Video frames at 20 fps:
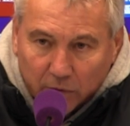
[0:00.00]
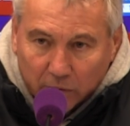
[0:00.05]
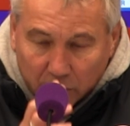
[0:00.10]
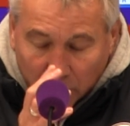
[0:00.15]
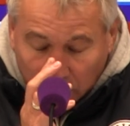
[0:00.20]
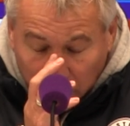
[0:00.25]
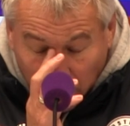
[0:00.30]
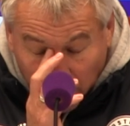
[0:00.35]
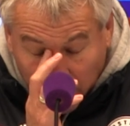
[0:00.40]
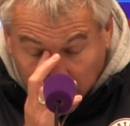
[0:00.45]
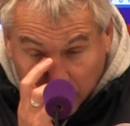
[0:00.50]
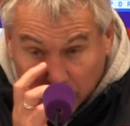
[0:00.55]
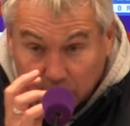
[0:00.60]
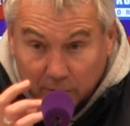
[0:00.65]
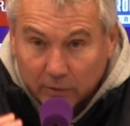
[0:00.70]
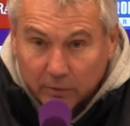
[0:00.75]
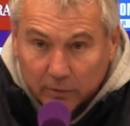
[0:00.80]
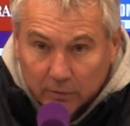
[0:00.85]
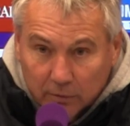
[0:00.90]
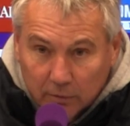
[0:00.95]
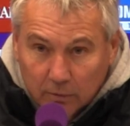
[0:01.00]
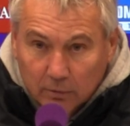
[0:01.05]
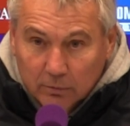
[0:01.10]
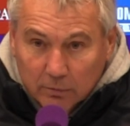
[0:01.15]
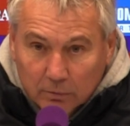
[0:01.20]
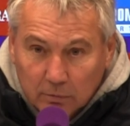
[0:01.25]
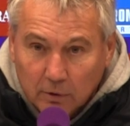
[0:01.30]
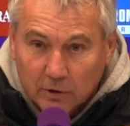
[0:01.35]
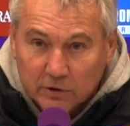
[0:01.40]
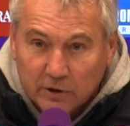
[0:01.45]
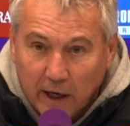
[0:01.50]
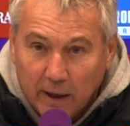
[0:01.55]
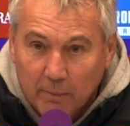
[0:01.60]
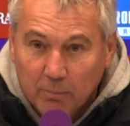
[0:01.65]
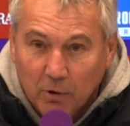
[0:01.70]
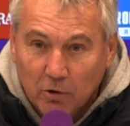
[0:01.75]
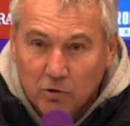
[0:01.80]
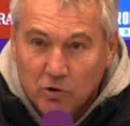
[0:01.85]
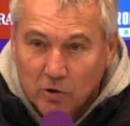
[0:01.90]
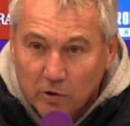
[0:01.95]
natürlich, als
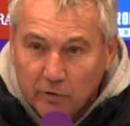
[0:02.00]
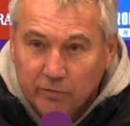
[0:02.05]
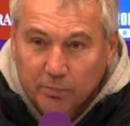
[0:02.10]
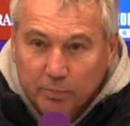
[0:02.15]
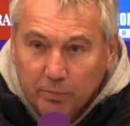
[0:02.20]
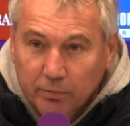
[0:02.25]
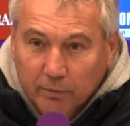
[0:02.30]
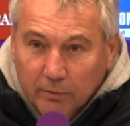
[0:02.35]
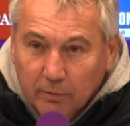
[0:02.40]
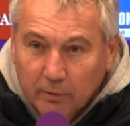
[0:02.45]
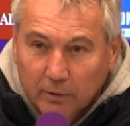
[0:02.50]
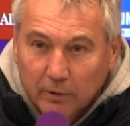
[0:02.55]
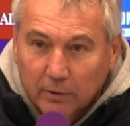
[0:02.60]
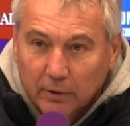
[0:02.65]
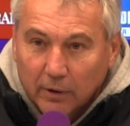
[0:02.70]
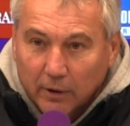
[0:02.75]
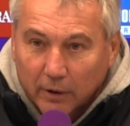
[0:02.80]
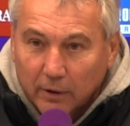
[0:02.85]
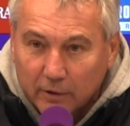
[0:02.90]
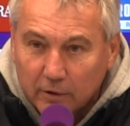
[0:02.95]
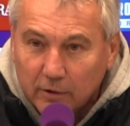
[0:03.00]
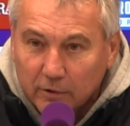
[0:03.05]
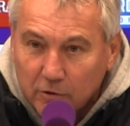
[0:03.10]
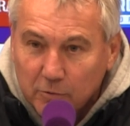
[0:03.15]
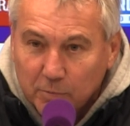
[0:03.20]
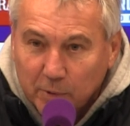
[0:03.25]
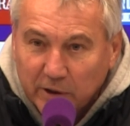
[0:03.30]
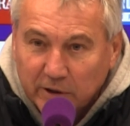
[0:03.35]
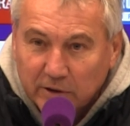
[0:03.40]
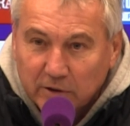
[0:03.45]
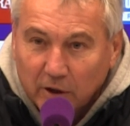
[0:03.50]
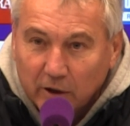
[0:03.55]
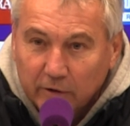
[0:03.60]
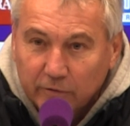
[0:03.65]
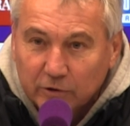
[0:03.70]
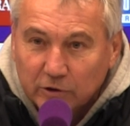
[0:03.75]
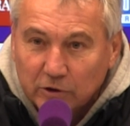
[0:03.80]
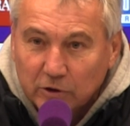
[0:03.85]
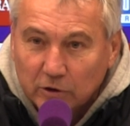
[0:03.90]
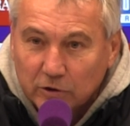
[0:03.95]
Heimmannschaft äh, springst du auf
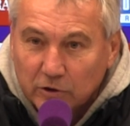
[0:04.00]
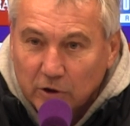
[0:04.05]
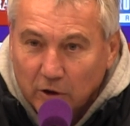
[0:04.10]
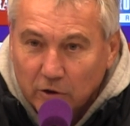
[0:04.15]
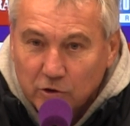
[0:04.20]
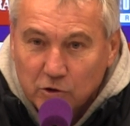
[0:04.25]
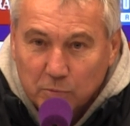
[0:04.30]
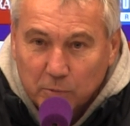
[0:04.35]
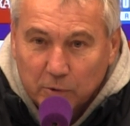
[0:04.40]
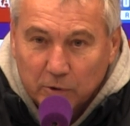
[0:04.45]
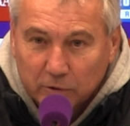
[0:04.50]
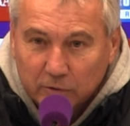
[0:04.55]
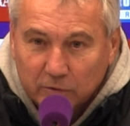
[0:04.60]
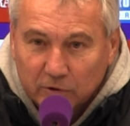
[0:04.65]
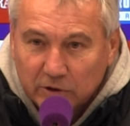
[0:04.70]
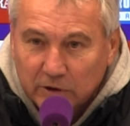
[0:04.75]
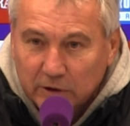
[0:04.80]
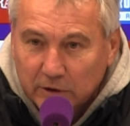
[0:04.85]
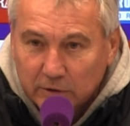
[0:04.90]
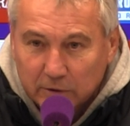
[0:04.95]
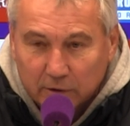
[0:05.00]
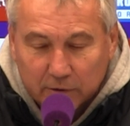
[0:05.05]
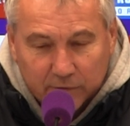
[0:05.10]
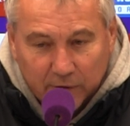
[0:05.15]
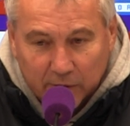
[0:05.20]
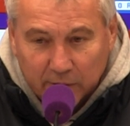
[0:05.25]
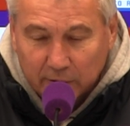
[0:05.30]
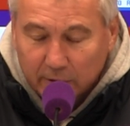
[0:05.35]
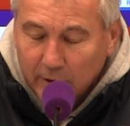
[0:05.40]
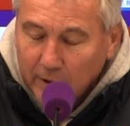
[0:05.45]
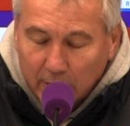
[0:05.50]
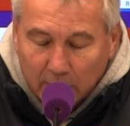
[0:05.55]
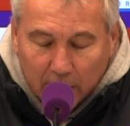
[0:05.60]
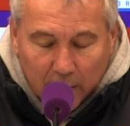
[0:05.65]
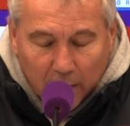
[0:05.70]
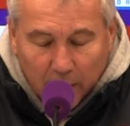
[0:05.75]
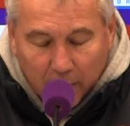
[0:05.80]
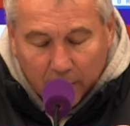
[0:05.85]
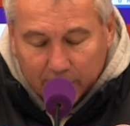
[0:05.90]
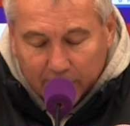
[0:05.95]
und sagst Handspiel und was ist, also,
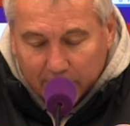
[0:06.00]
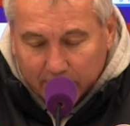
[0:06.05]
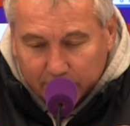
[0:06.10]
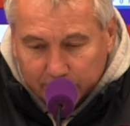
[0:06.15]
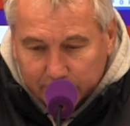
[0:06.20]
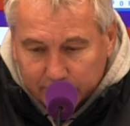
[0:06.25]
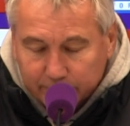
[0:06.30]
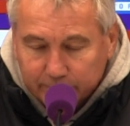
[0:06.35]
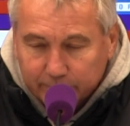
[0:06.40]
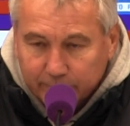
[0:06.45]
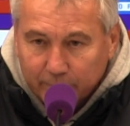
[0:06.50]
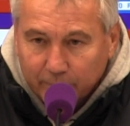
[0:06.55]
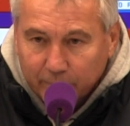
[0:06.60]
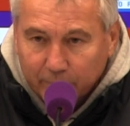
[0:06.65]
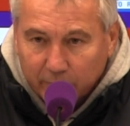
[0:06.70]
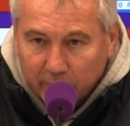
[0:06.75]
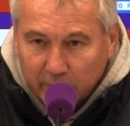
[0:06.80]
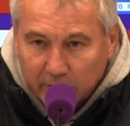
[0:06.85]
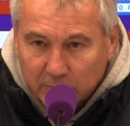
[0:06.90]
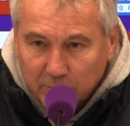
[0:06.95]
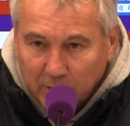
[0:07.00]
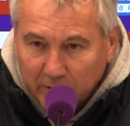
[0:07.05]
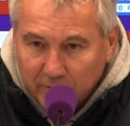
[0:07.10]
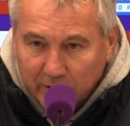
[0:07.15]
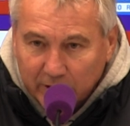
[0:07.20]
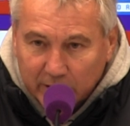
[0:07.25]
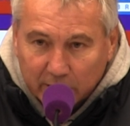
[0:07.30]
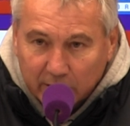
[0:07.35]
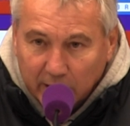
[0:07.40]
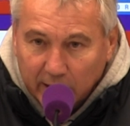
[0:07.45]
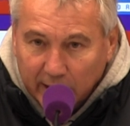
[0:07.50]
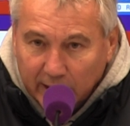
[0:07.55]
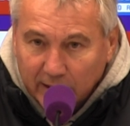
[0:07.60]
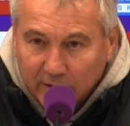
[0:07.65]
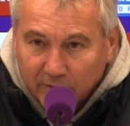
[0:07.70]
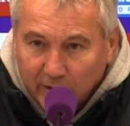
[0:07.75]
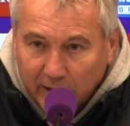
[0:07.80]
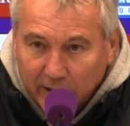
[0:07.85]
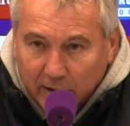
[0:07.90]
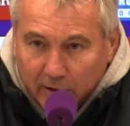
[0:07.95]
aber das waren weder die
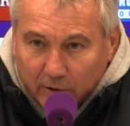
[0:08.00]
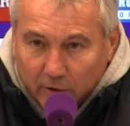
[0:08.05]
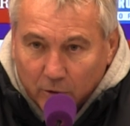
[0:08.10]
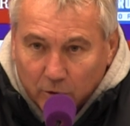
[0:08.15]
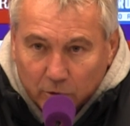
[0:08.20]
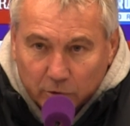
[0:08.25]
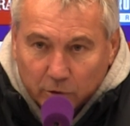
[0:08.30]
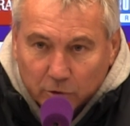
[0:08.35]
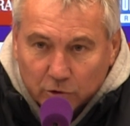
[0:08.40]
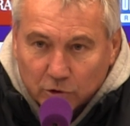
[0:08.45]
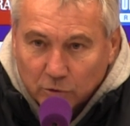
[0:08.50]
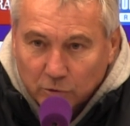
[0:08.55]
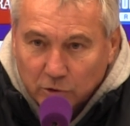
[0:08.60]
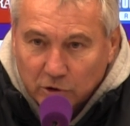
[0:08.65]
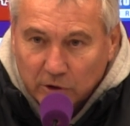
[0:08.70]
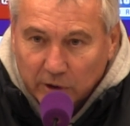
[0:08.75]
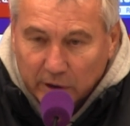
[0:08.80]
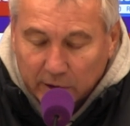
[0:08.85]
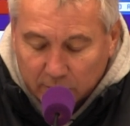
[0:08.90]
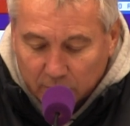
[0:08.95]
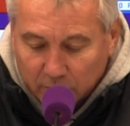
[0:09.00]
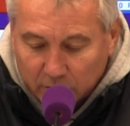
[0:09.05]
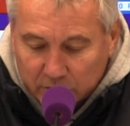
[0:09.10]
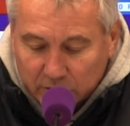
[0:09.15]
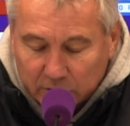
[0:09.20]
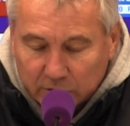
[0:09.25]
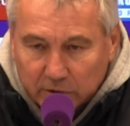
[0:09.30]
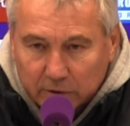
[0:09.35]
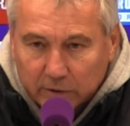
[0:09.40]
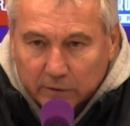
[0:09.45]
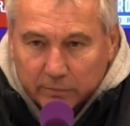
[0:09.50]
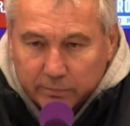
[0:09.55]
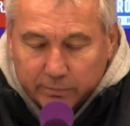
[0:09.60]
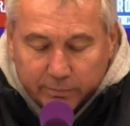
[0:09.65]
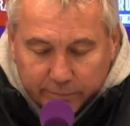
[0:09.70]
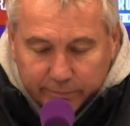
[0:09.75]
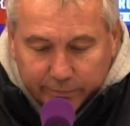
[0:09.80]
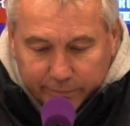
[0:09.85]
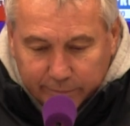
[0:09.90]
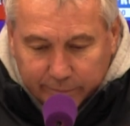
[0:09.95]
Hände weg noch, noch sonst irgendwas. Also,
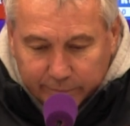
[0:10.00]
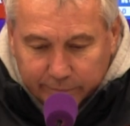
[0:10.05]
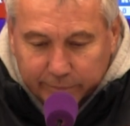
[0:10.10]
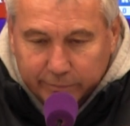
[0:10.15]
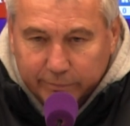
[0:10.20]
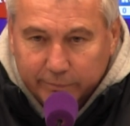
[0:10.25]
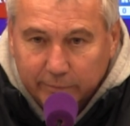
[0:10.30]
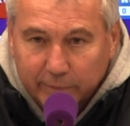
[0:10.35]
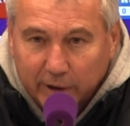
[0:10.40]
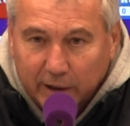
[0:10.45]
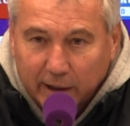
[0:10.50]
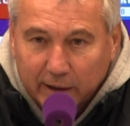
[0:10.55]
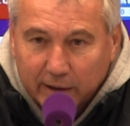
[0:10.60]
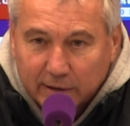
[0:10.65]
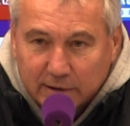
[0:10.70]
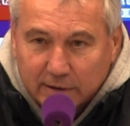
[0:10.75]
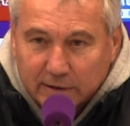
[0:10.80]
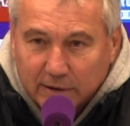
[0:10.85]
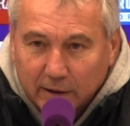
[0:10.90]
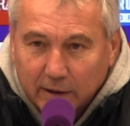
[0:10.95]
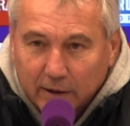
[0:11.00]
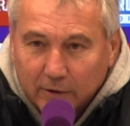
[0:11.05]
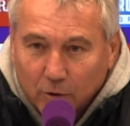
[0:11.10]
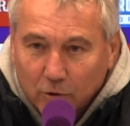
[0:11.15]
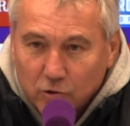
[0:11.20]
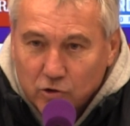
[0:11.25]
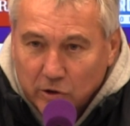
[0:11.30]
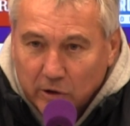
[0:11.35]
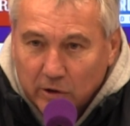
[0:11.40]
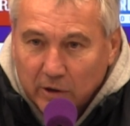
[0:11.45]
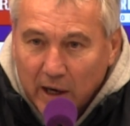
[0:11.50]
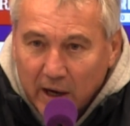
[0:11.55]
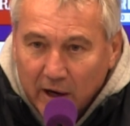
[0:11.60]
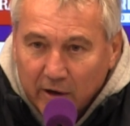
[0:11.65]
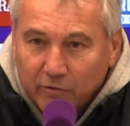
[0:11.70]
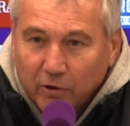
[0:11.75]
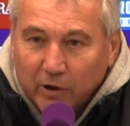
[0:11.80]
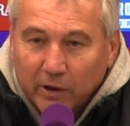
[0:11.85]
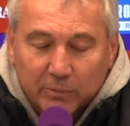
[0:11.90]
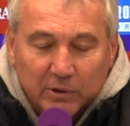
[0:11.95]
wir können es ja nicht anschneiden.
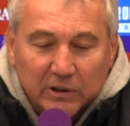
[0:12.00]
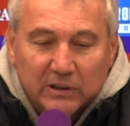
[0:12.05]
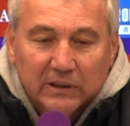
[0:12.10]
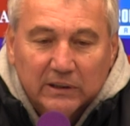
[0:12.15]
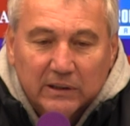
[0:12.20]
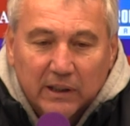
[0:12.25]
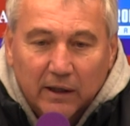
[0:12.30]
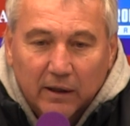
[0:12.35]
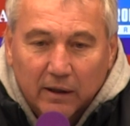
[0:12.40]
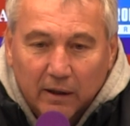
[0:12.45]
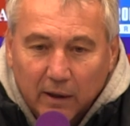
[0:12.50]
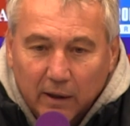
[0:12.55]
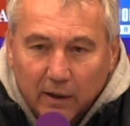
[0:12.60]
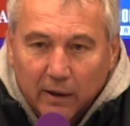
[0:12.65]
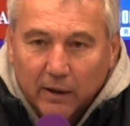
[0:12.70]
Vor allem, das ist ja